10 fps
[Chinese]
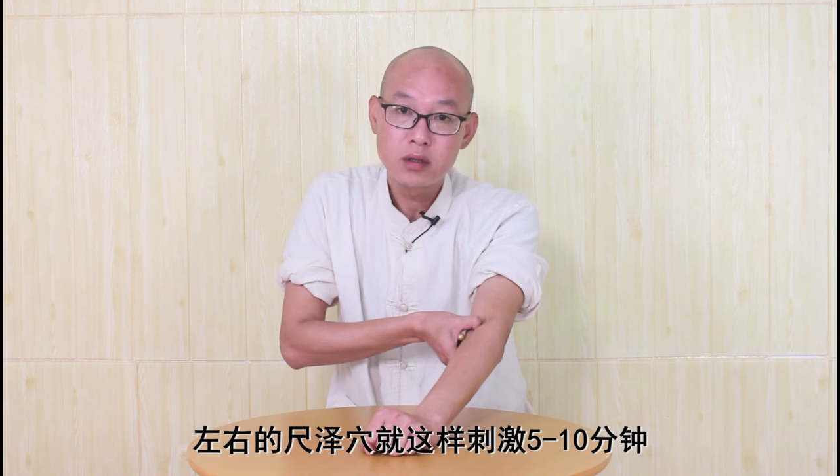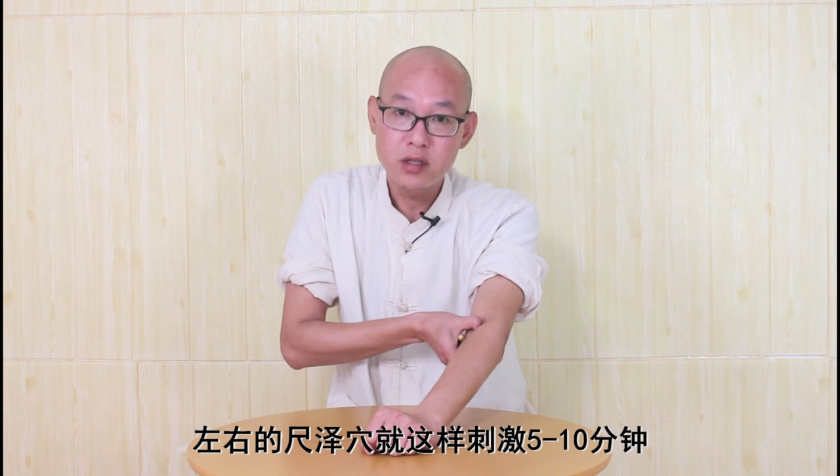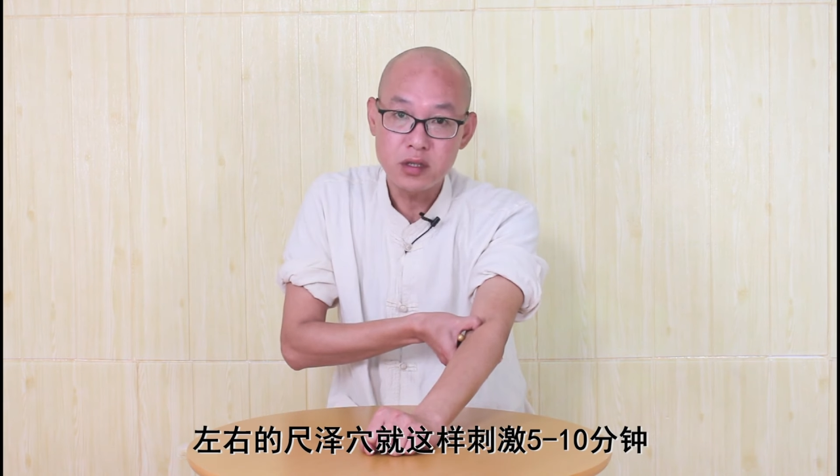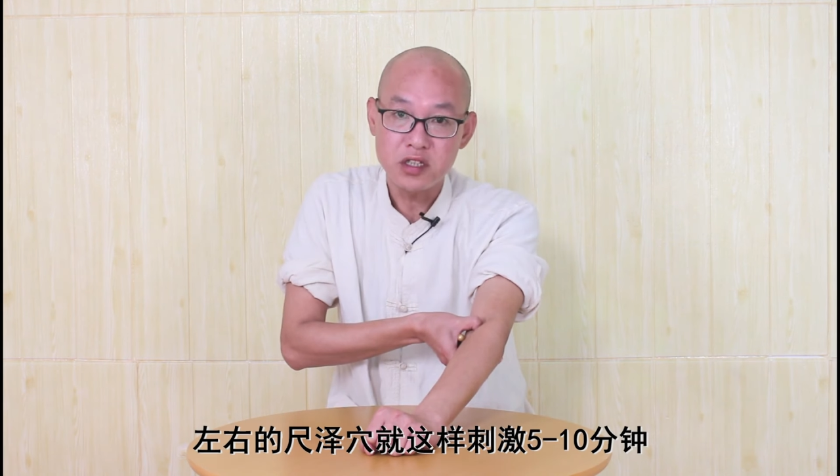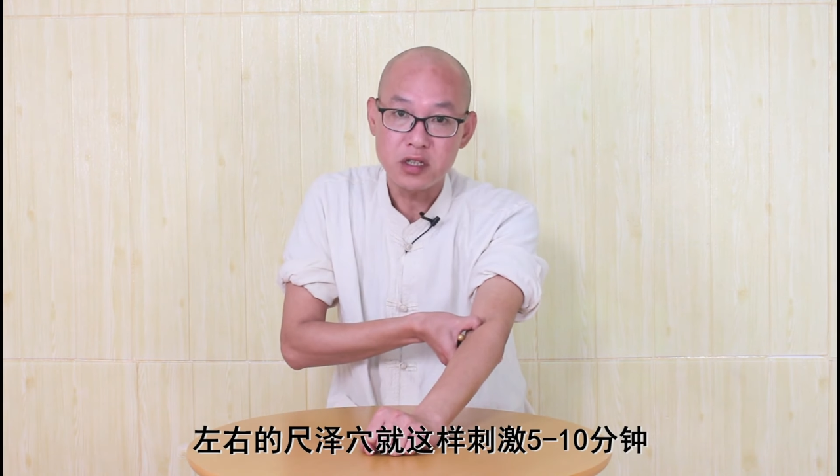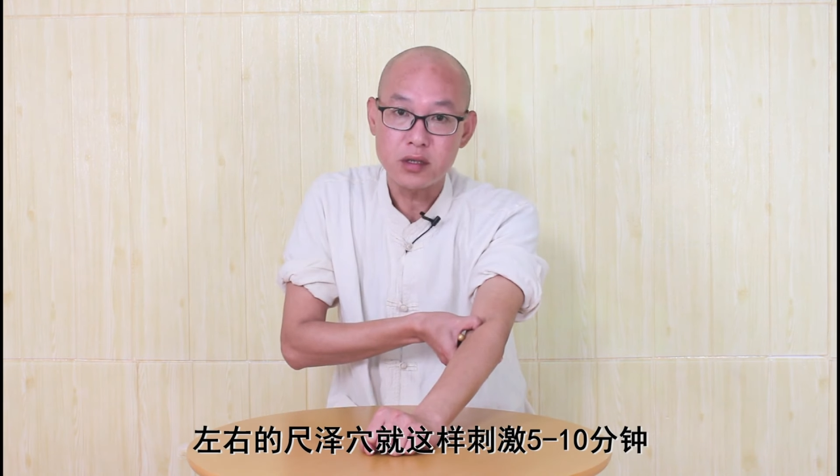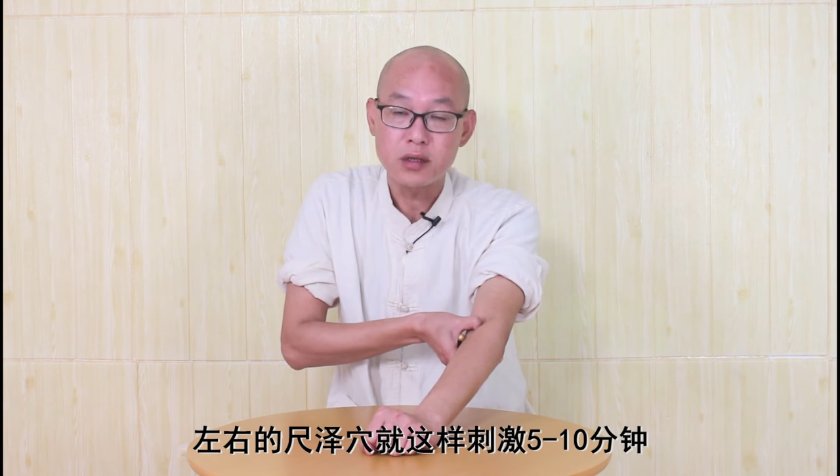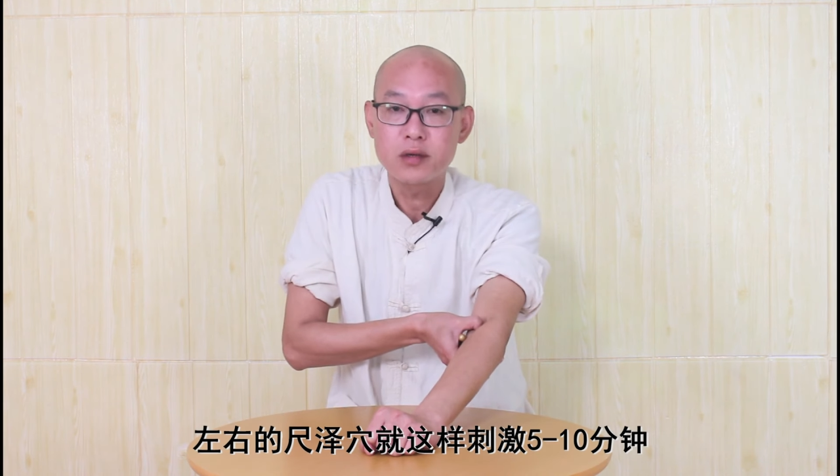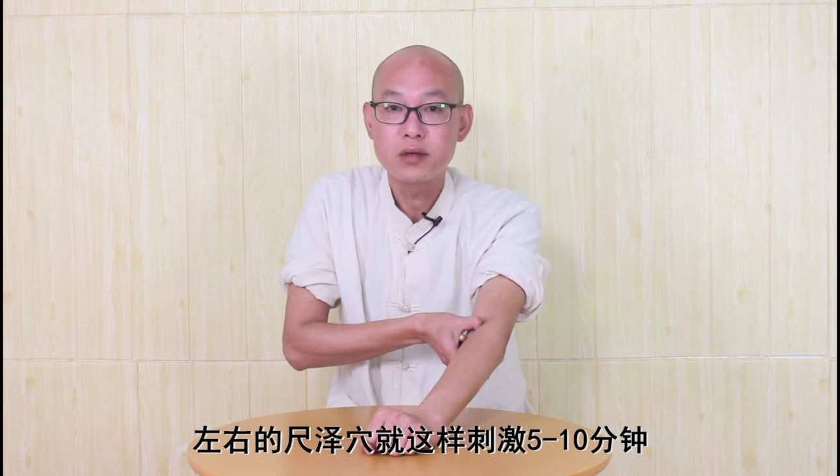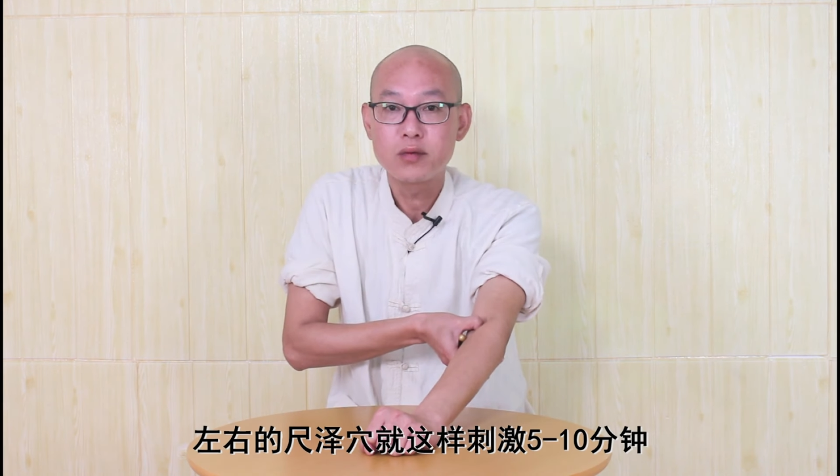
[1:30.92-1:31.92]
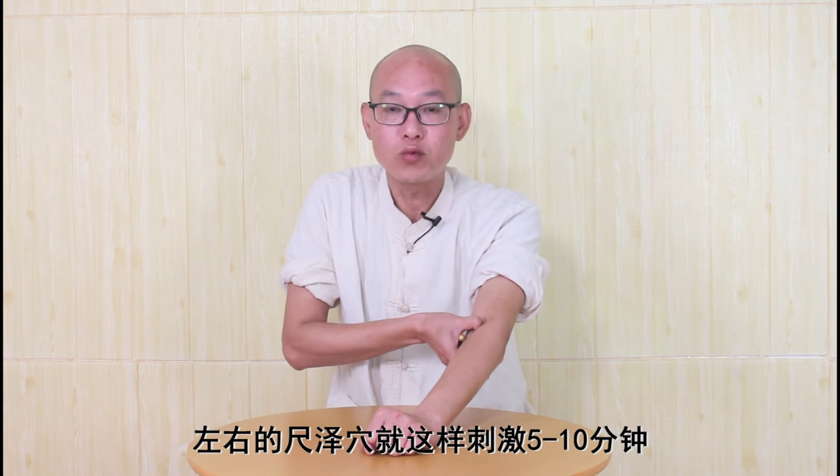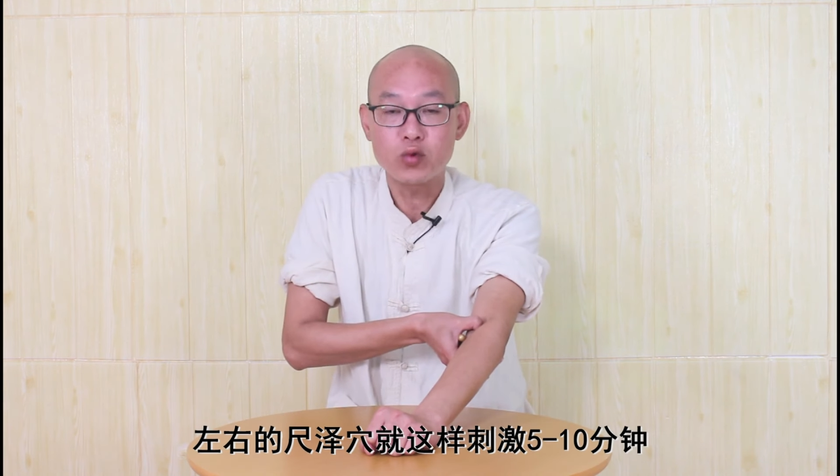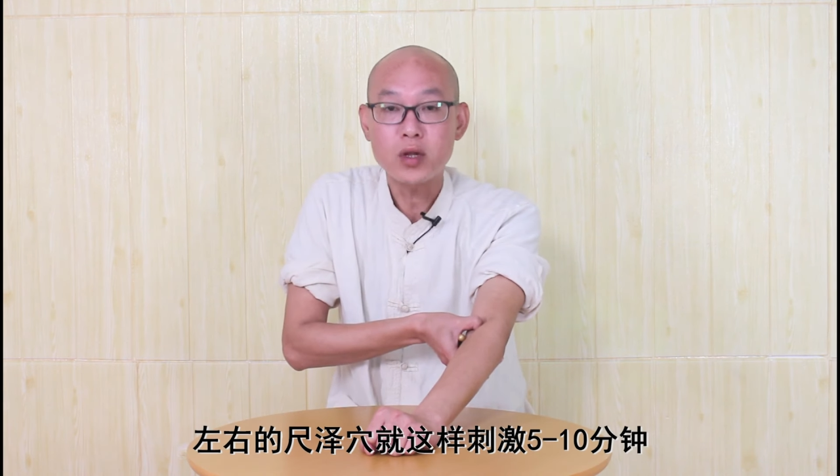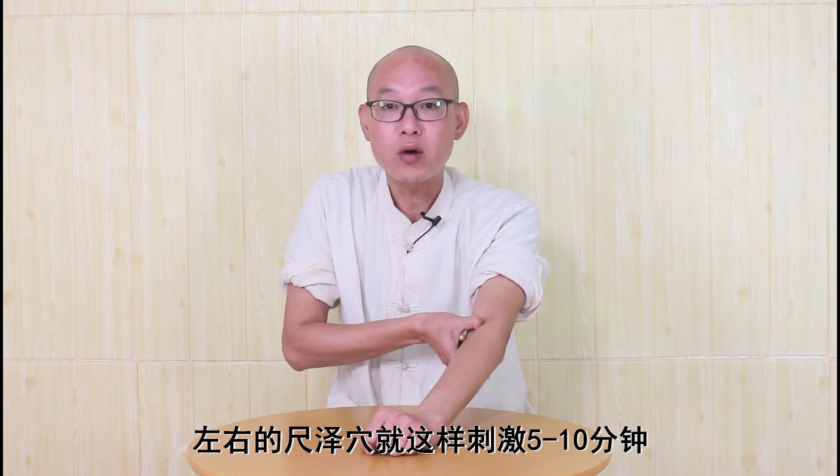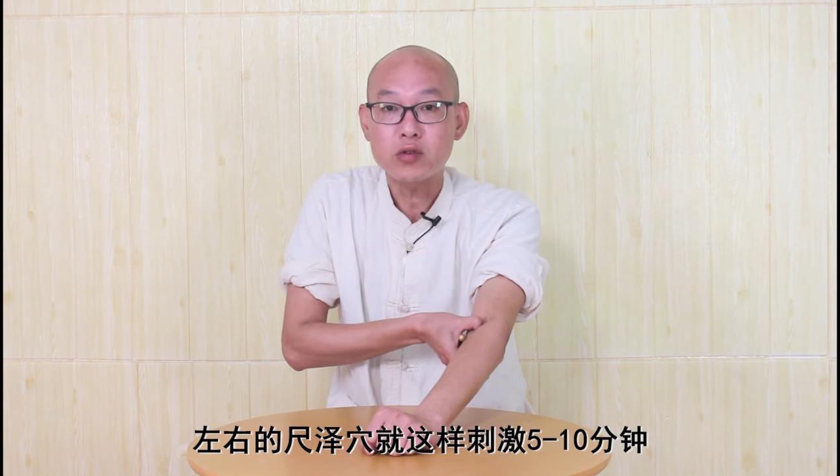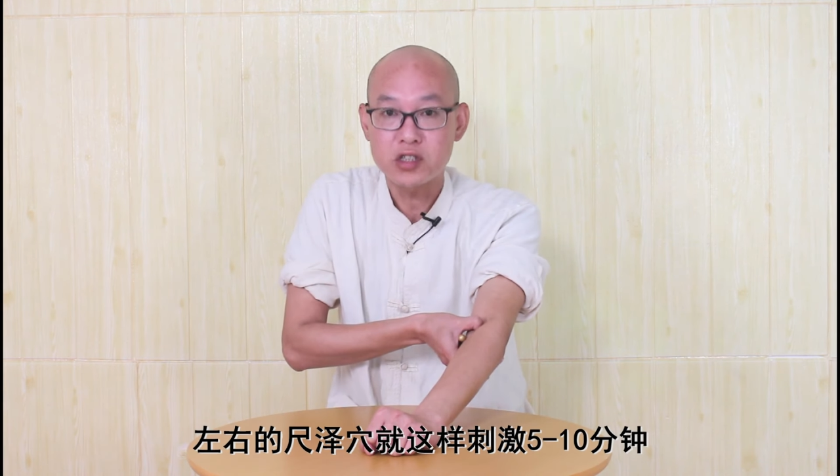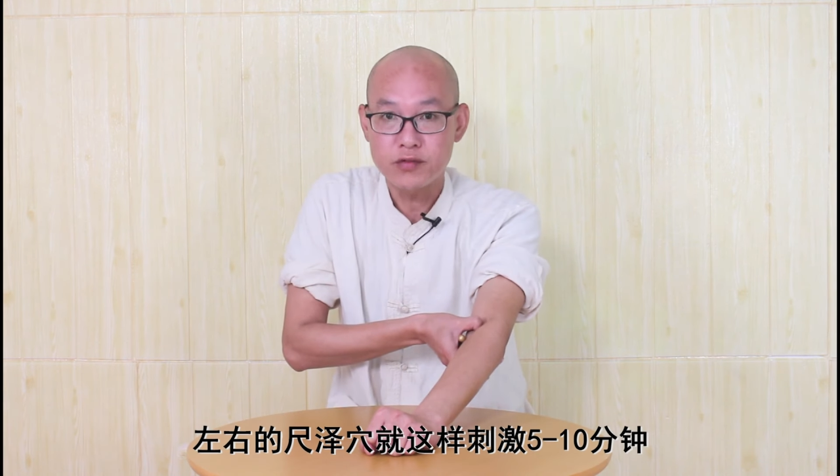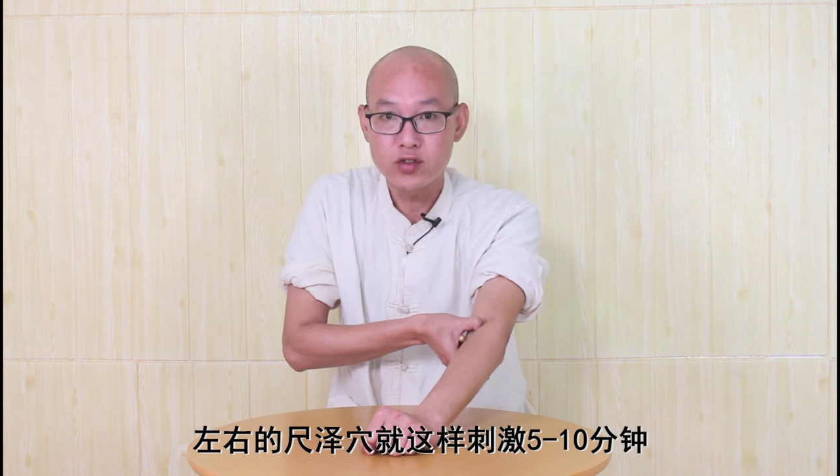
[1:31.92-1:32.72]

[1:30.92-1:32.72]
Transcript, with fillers: 刺激5到10